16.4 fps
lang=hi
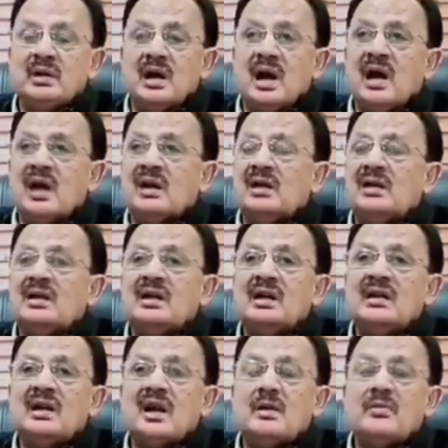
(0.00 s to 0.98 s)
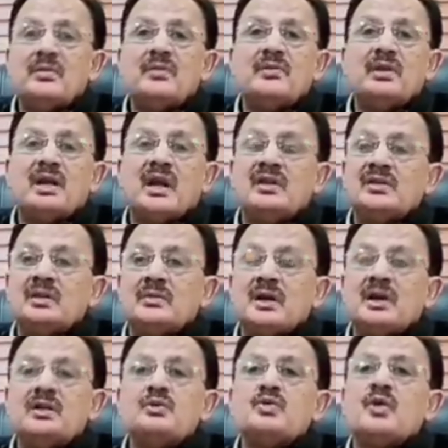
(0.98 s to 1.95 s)
आंकलन के आधार पर
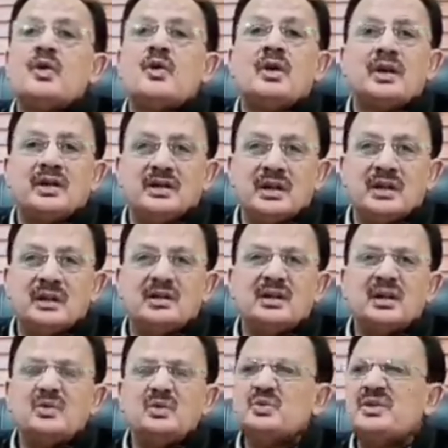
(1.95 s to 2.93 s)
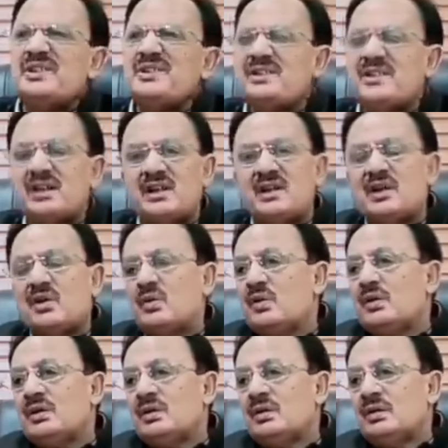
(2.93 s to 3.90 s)
विधानसभा के चुनाव लड़े जाते हैं दूसरे स्टेट का
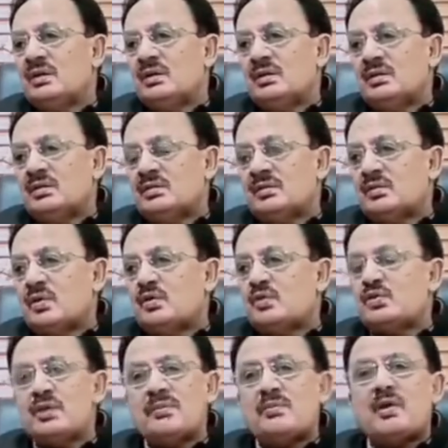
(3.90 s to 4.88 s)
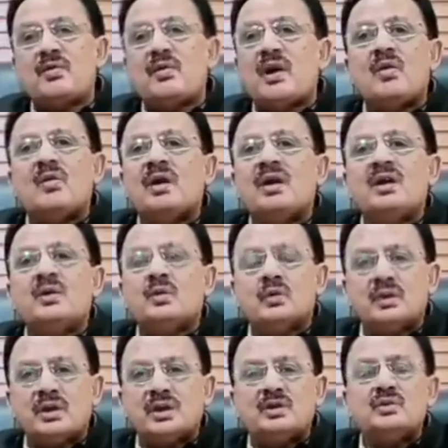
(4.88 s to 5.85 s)
कोई कोई उसका प्रभाव नहीं
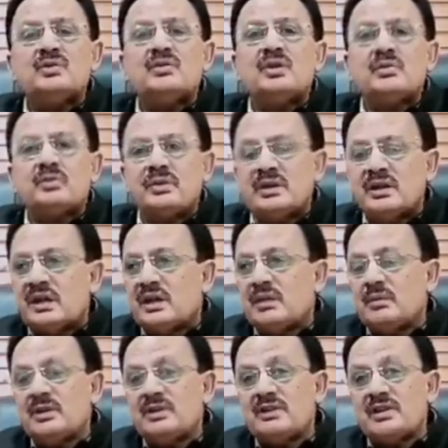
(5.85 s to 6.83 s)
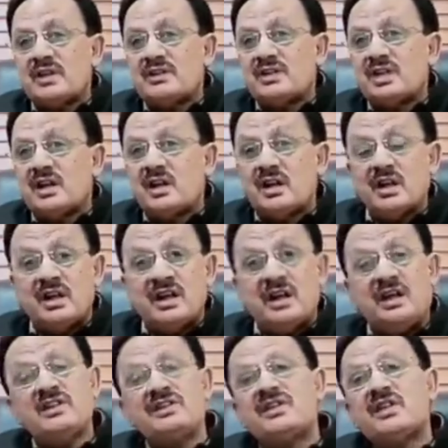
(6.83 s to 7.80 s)
होता ये तो सिर्फ ये कि भाई चर्चा करने
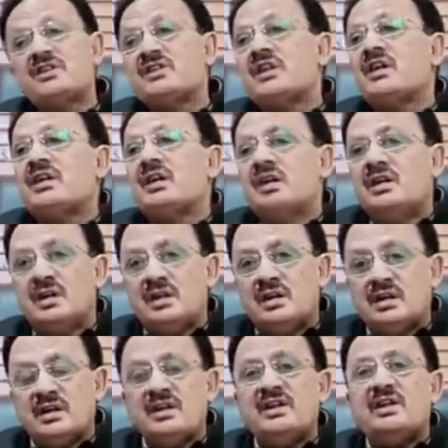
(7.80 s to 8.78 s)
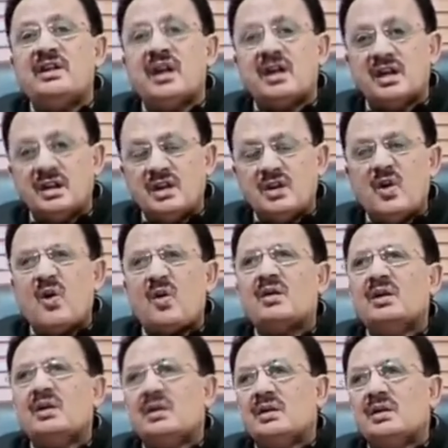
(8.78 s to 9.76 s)
के लिए चर्चा की जा रही है और
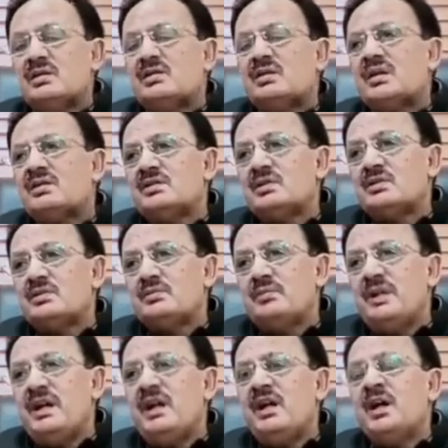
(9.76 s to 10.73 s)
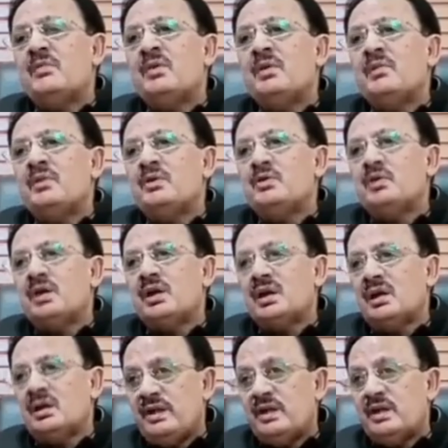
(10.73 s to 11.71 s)
जिस तरह से मीडिया में भी जो
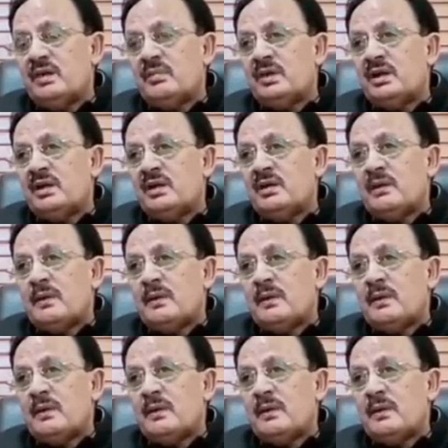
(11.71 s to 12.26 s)
है हमें